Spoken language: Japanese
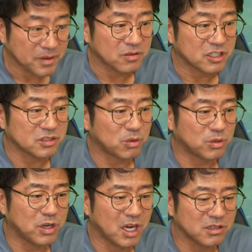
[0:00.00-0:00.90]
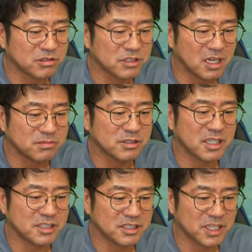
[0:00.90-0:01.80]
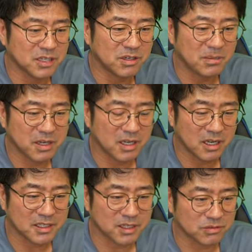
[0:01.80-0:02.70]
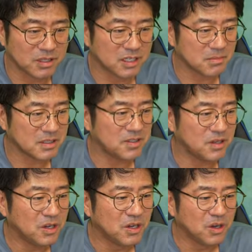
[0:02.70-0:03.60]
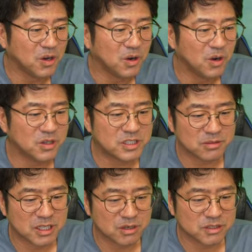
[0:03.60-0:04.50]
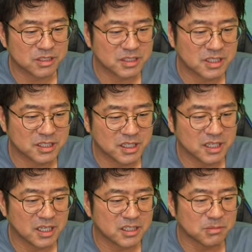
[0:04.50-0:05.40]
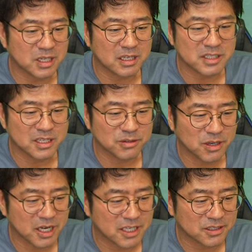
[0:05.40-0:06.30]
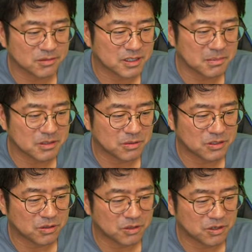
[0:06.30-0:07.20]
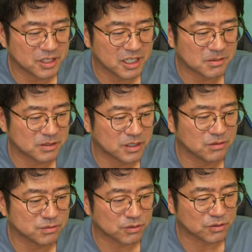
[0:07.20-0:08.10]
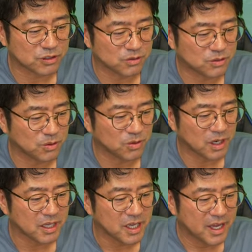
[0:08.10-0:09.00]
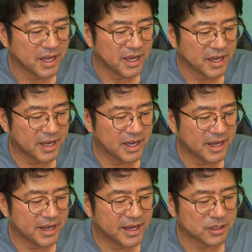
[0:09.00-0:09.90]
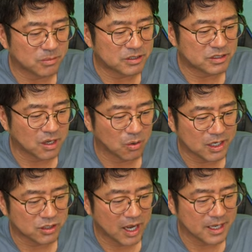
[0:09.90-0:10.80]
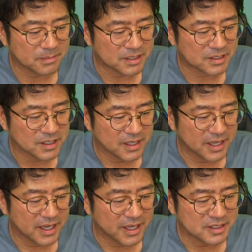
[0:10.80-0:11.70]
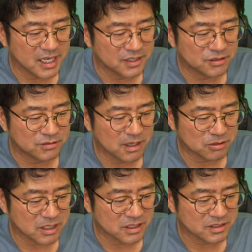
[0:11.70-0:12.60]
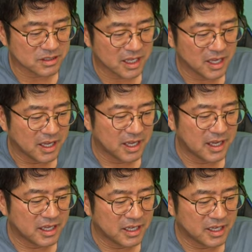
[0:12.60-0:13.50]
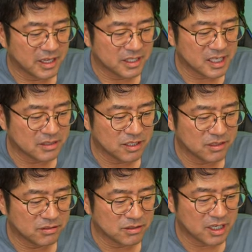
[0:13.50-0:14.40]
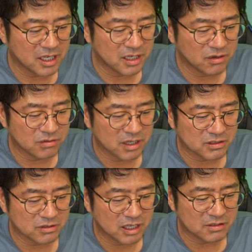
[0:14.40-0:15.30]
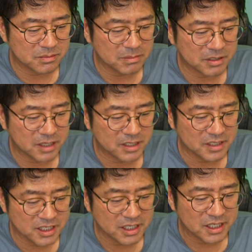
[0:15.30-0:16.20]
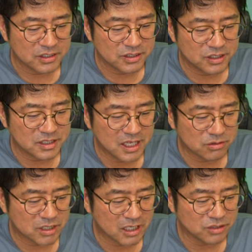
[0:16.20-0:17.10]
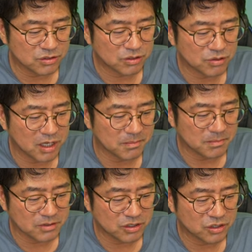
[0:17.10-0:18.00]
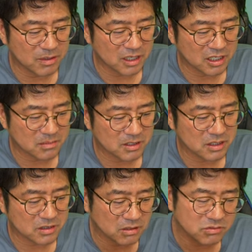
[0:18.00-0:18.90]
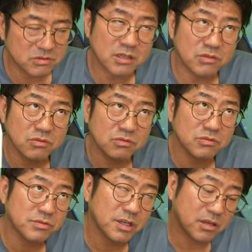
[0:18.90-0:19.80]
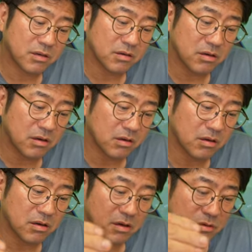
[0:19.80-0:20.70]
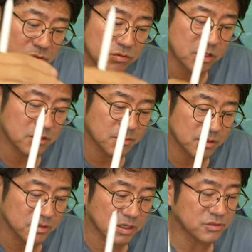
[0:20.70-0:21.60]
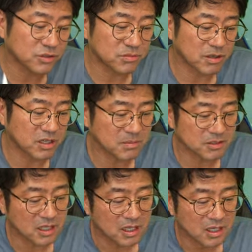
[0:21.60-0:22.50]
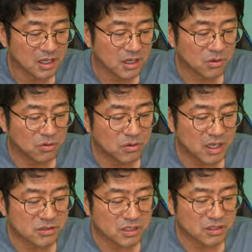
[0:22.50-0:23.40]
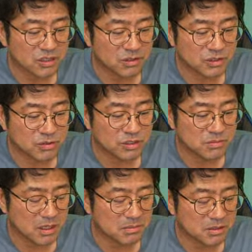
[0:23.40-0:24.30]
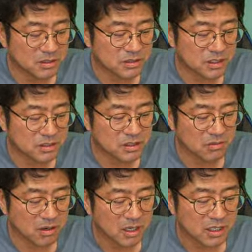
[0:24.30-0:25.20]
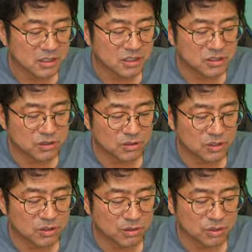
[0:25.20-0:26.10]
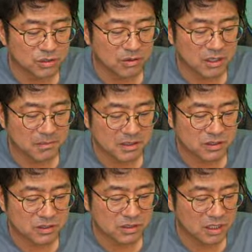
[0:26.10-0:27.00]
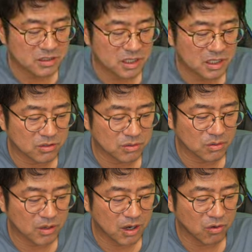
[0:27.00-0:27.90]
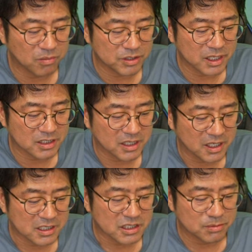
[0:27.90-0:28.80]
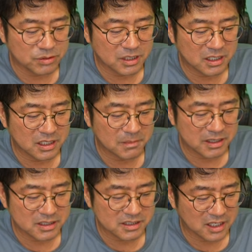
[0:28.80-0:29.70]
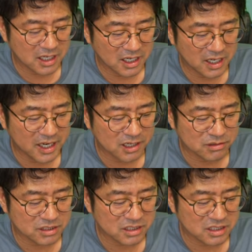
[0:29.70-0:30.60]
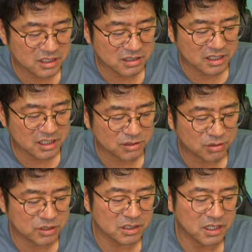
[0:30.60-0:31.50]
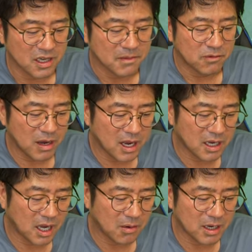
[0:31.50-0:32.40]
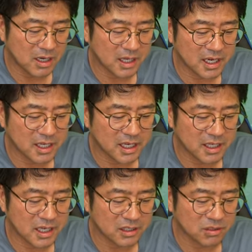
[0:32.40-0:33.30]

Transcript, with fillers: 私もこのアングルで油絵ちっちゃいの何枚か書いたことありますよ。おいつも楽しいいつもたくさんの動画ありがとうございます。お好評お願いします。デルフトの旧教会。えー、トメ先生、ホワイトアイビス。えー、三流ナモさんですね。えー、昨年の暮れから6月の初めまでに、水彩を39回、9枚書きました。昨年の暮れからあ6月まで39枚書きました。今回の作品は11枚目です先生は質より量と言われます先生の動画を思い出し自分なりに真似しながら描くうちに質が少しは変わらないかな